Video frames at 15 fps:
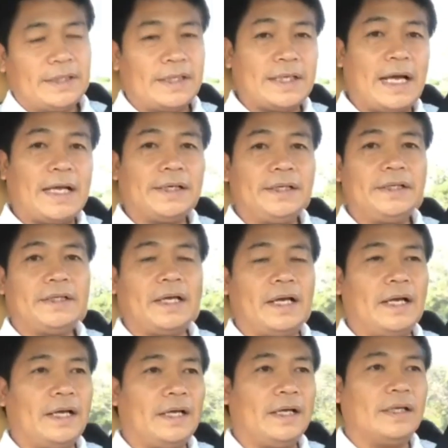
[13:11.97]
ในการที่จะ
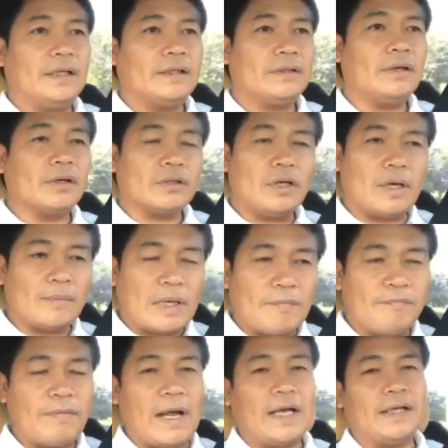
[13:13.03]
ต้องยอมรั
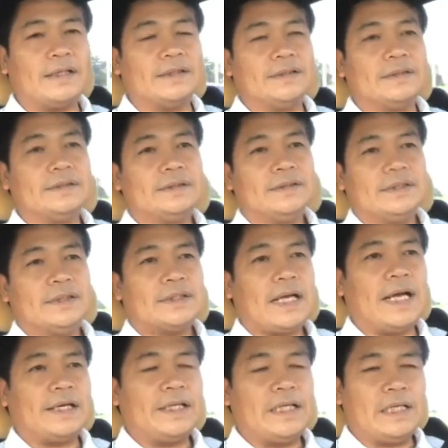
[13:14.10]
บฟัง
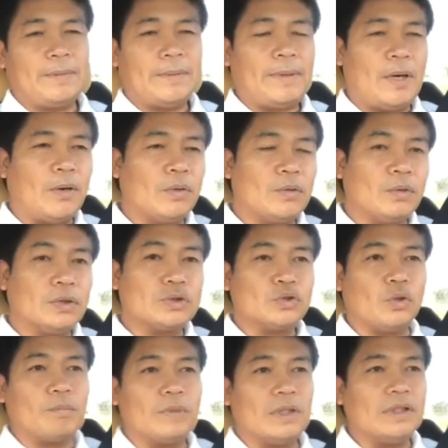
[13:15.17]
การที่จะไปเผาโลง
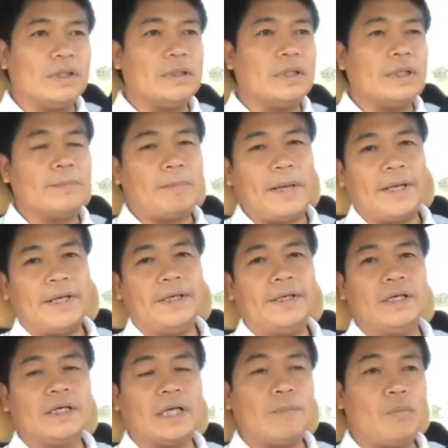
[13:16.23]
ศพหรือไป
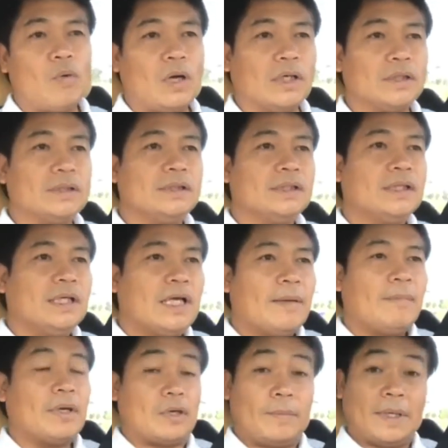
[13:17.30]
เดินขบวน
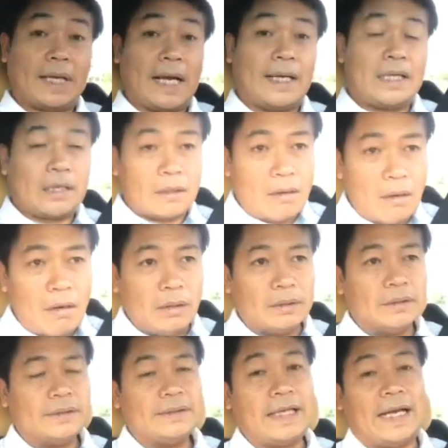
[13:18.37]
มันก็เป็นการเรียกร้อง
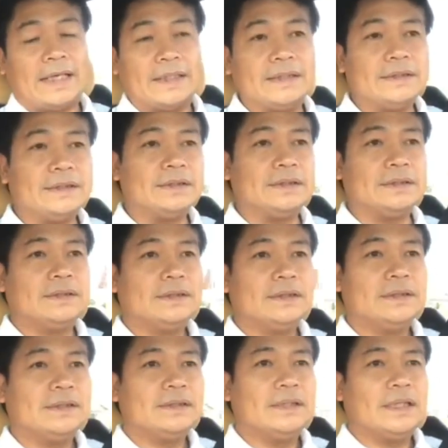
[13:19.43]
อย่างหนึ่ง
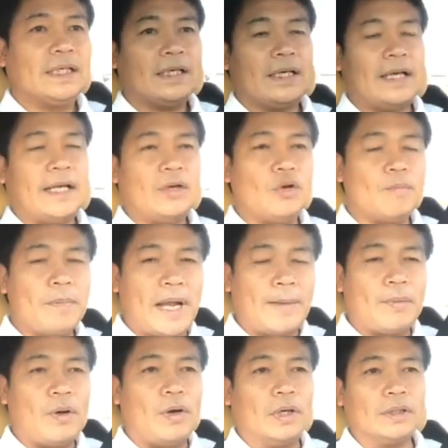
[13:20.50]
ในรูปแบบ
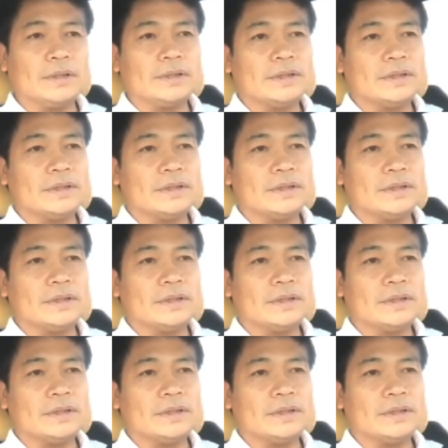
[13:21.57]
ของ